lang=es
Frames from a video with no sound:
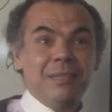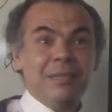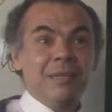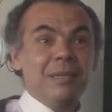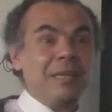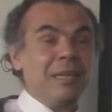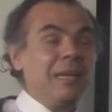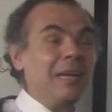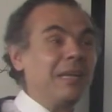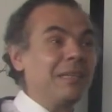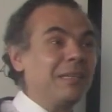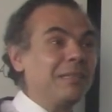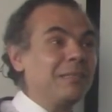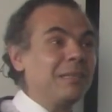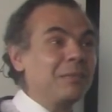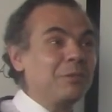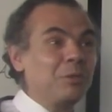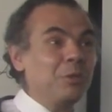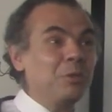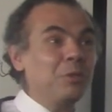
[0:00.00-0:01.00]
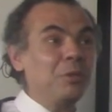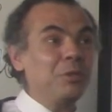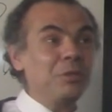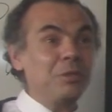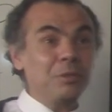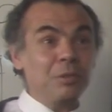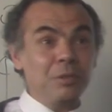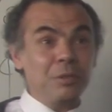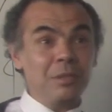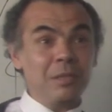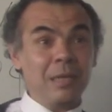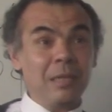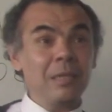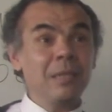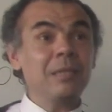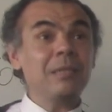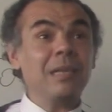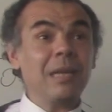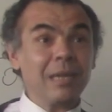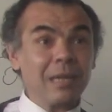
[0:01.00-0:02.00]
Jerarquización horizontal.
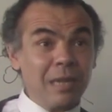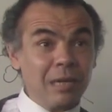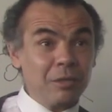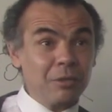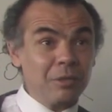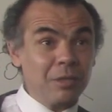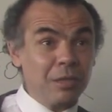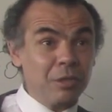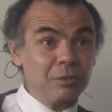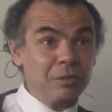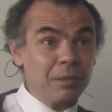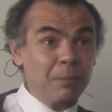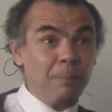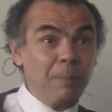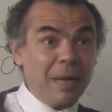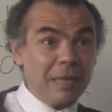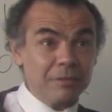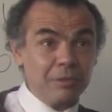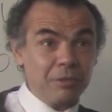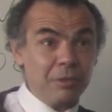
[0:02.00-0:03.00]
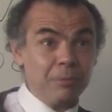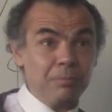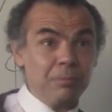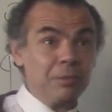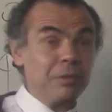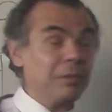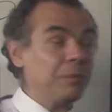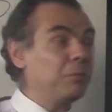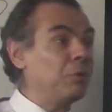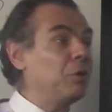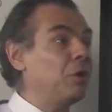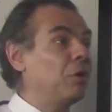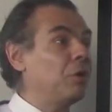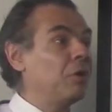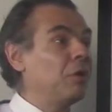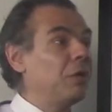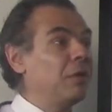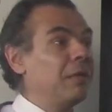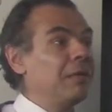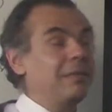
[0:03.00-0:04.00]
Está claro de los espacios, porque uno,
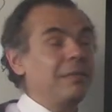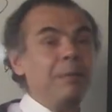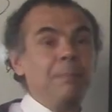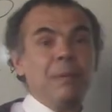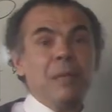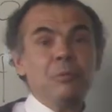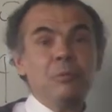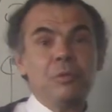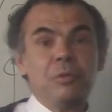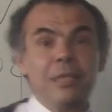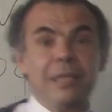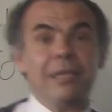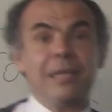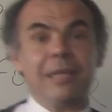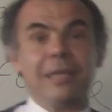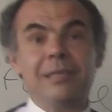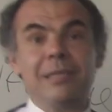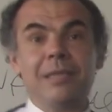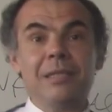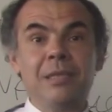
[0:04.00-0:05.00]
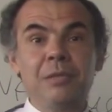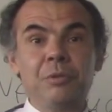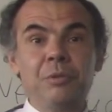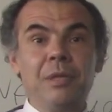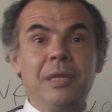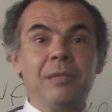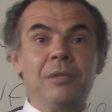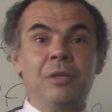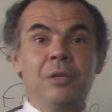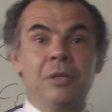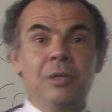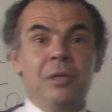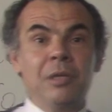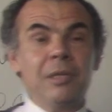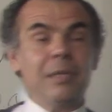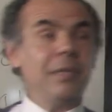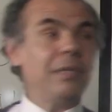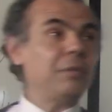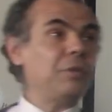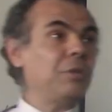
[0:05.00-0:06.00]
sepan ustedes que están estudiando
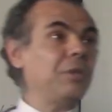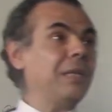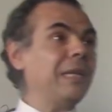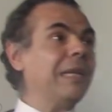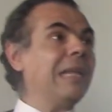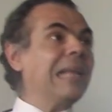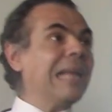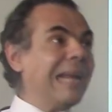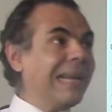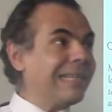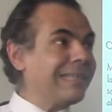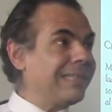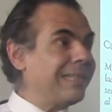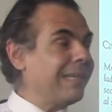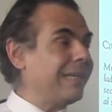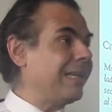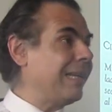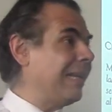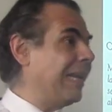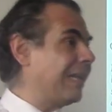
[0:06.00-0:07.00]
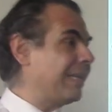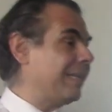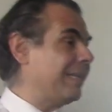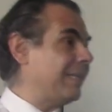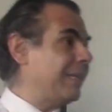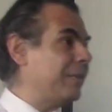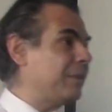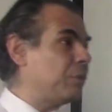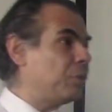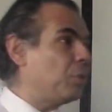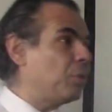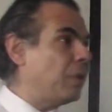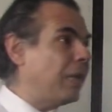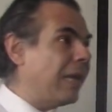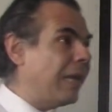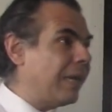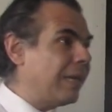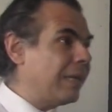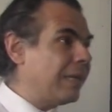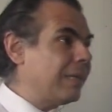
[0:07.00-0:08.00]
historia del arte, que en la
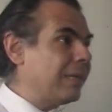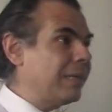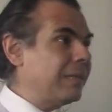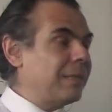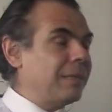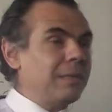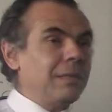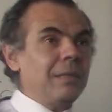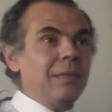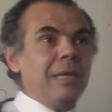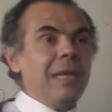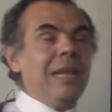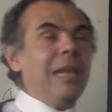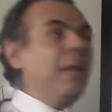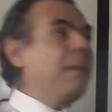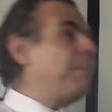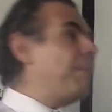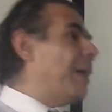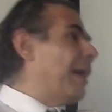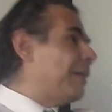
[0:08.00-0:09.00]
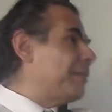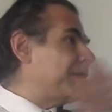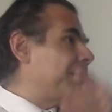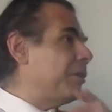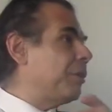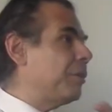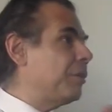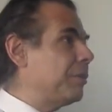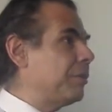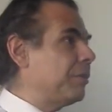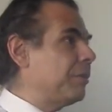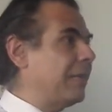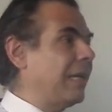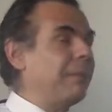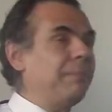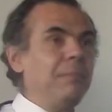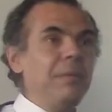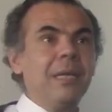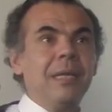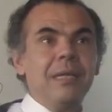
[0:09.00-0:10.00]
arquitectura el espacio
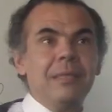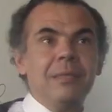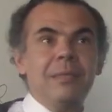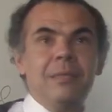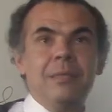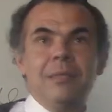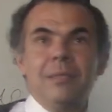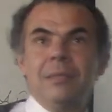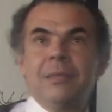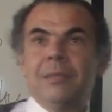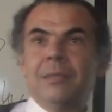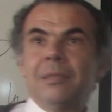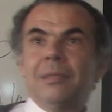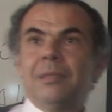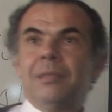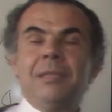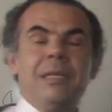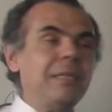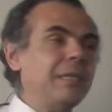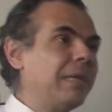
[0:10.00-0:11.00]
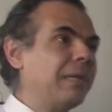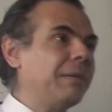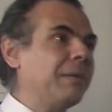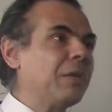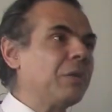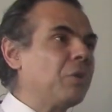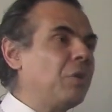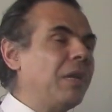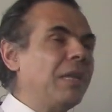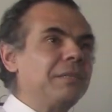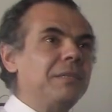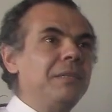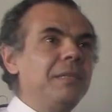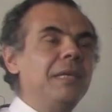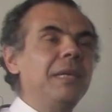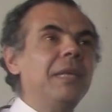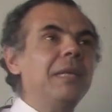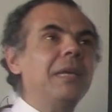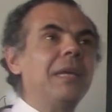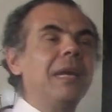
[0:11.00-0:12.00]
también tiene que ver con las
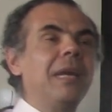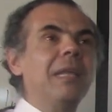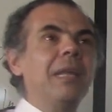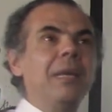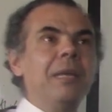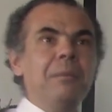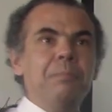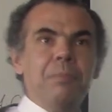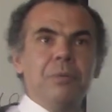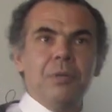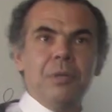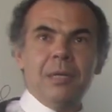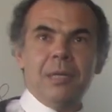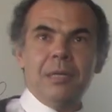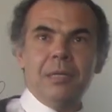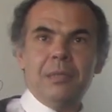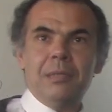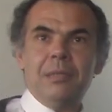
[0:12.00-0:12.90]
ideas de cada época.